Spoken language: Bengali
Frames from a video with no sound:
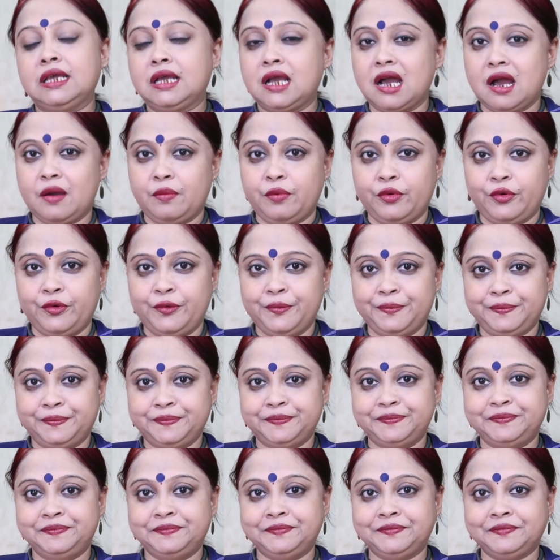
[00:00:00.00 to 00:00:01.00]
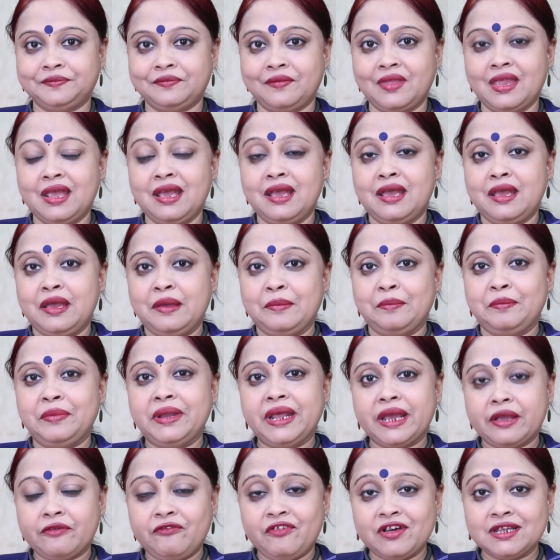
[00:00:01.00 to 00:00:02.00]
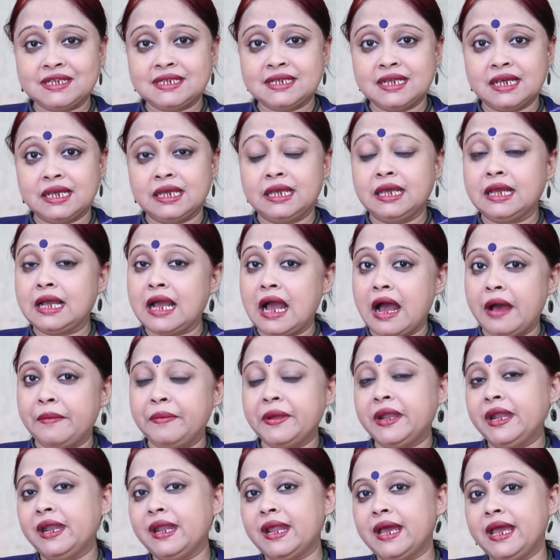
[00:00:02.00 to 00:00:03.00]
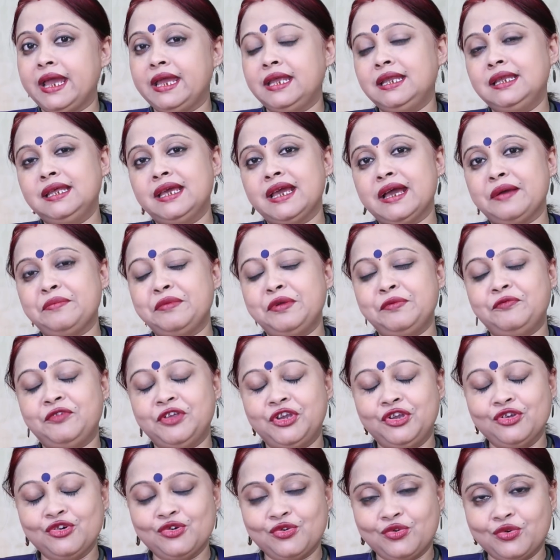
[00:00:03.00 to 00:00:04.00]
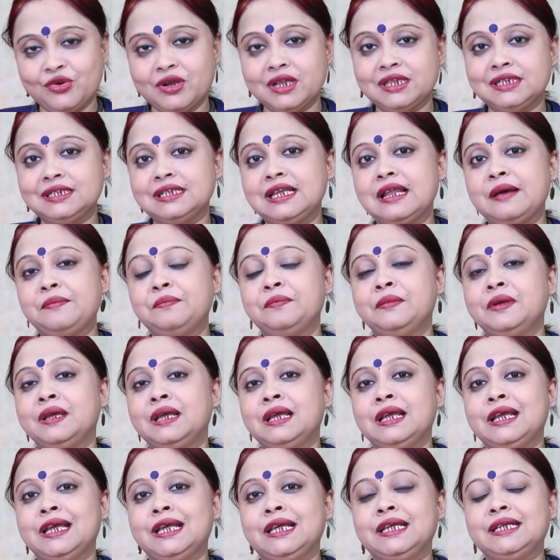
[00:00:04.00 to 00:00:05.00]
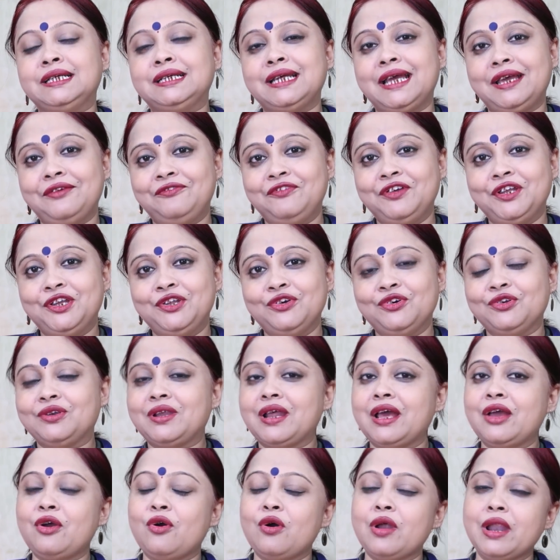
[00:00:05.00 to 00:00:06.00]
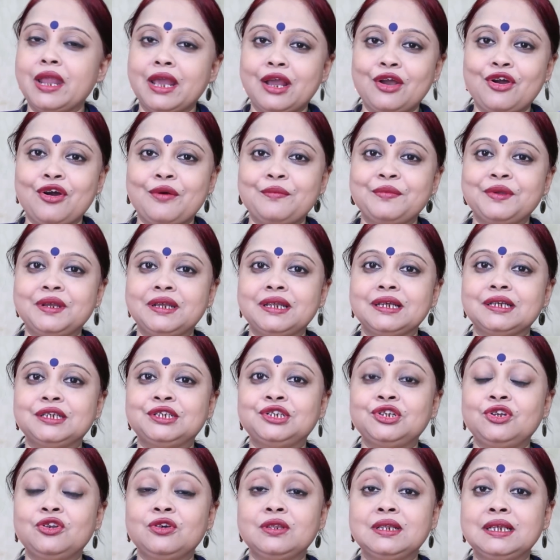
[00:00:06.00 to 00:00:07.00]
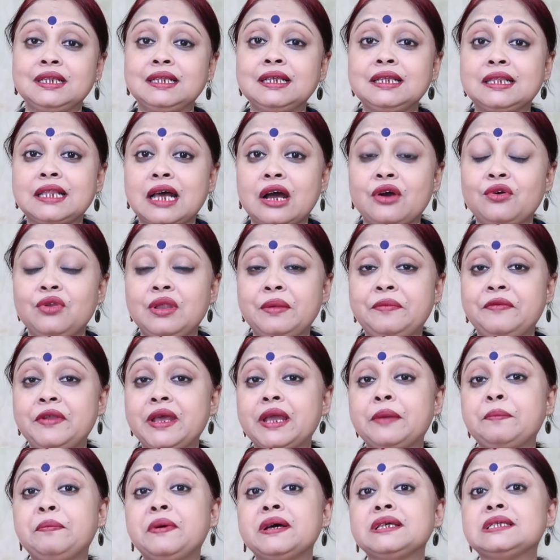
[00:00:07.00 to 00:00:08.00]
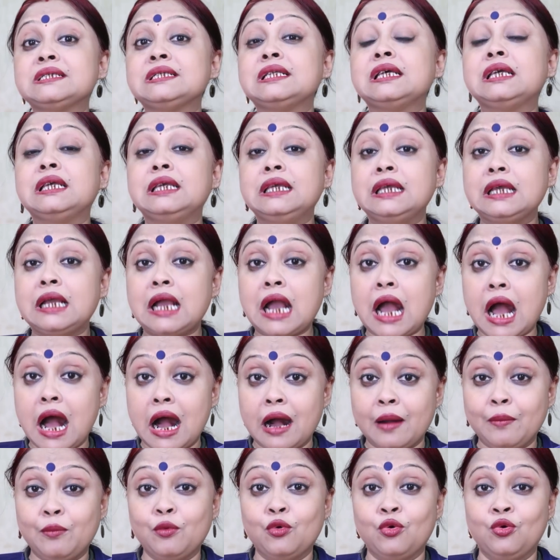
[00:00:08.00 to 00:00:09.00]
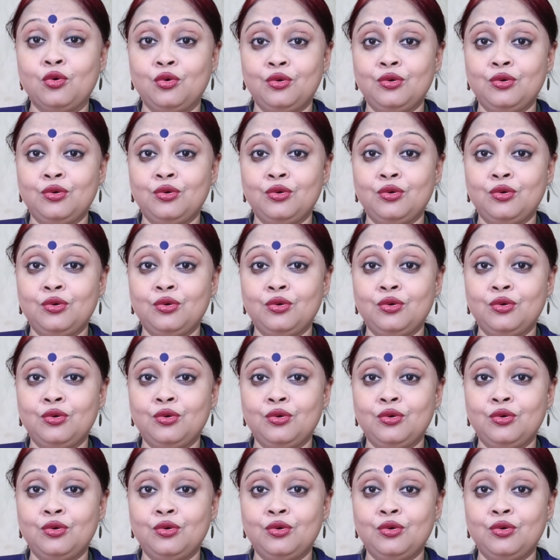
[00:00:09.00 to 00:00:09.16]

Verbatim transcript: কি খাবো ব্রেকফাস্টে কি খাবেন না এই নিয়ে আমি ভিডিও করেছিলাম সেই ভিডিওটায় অনেক কমেন্ট এসেছিল দিদি তাহলে ব্রেকফাস্টে কি খাব